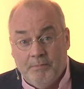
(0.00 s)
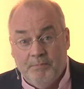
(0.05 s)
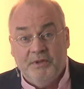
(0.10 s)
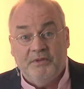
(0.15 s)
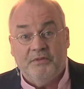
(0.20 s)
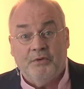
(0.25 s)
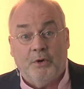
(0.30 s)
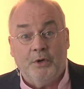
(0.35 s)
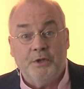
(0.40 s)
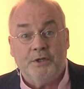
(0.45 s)

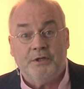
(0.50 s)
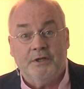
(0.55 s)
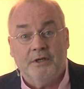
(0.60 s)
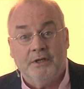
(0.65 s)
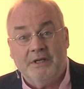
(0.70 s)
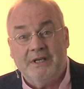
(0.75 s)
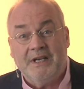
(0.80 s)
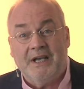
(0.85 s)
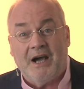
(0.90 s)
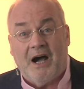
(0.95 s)
bis
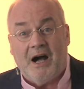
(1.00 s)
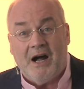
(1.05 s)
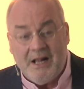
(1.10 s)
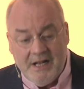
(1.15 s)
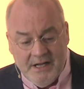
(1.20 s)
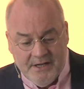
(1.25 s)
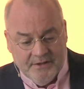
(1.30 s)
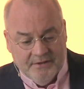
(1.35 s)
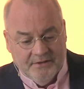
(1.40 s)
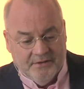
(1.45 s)
heute
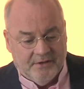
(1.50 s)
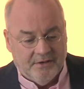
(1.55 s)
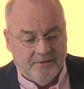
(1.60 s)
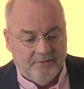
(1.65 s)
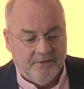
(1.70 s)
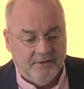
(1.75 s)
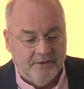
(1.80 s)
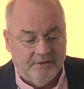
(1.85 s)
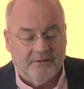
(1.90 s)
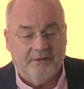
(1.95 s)
gehalten
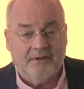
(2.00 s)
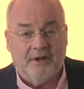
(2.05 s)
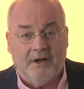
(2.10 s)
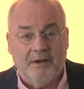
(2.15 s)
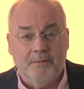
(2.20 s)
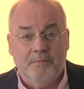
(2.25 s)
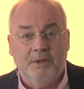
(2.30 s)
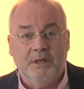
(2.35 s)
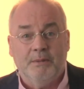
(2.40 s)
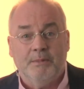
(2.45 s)
sind, wie es
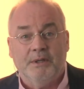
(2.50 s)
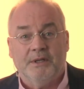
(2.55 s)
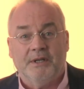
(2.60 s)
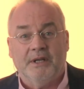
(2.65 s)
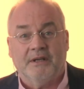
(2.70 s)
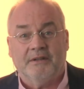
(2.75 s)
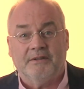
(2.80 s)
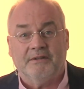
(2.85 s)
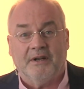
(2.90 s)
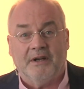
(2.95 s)
da im
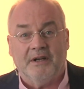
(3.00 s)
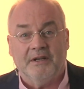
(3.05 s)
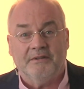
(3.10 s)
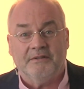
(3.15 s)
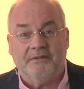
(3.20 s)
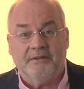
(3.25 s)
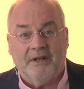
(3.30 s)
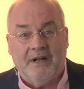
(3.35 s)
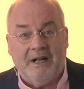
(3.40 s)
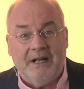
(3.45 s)
Bibeltext
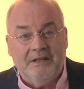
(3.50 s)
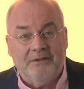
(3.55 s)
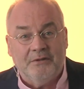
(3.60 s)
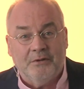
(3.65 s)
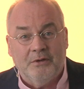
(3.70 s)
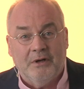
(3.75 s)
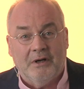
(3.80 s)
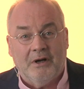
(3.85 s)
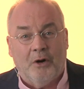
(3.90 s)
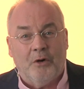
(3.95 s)
heißt.
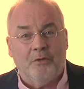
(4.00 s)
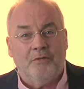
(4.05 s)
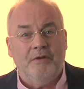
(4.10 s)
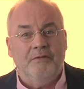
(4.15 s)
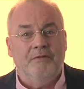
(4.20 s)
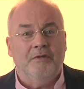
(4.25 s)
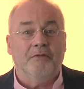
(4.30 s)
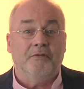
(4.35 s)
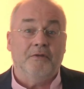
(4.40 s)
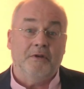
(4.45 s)
Also auch
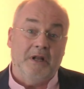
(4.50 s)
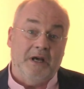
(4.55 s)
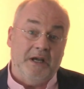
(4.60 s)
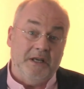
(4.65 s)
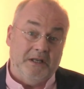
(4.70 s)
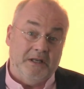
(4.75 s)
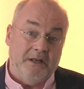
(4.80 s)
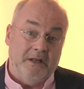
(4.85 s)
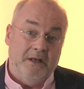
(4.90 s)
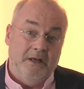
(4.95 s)
wenn wir
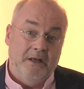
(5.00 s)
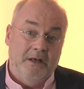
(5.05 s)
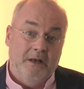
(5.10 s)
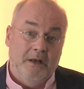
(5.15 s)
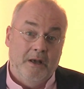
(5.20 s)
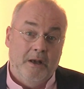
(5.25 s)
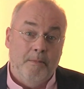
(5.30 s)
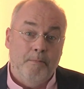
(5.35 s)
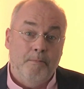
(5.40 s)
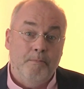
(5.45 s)
vielleicht
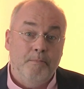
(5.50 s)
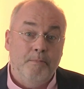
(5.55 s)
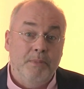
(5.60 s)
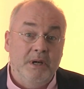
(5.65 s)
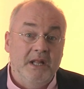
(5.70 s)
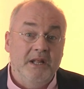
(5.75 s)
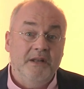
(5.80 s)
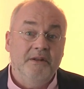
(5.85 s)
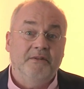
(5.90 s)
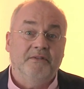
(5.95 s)

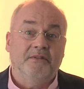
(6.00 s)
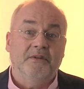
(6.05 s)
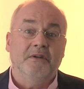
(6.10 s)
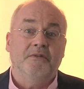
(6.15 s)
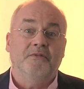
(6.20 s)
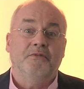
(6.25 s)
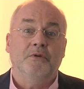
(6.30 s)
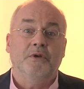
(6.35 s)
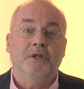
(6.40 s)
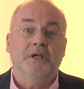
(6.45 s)
blind
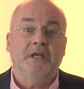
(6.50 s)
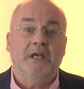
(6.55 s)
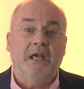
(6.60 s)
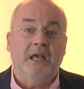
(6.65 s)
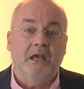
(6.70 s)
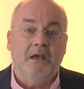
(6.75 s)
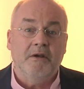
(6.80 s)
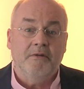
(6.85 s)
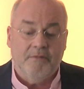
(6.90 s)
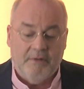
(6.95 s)
sind für die
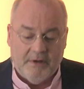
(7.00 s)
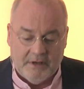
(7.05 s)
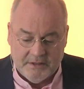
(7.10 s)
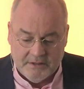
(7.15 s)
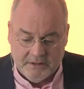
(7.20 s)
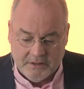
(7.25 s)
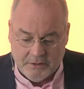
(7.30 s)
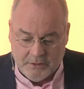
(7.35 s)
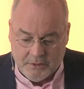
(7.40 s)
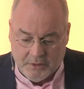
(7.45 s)

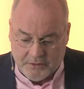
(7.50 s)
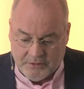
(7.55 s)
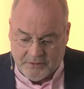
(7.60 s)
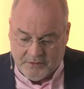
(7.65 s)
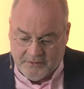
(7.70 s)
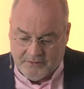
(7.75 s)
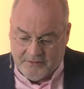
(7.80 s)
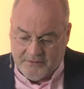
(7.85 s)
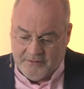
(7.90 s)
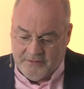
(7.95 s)
Gegenwart
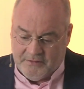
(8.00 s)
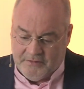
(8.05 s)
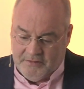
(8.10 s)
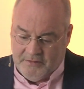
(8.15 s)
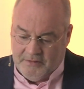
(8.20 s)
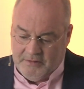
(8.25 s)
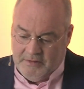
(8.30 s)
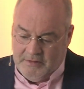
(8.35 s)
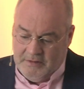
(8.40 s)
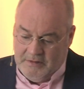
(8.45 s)
Gottes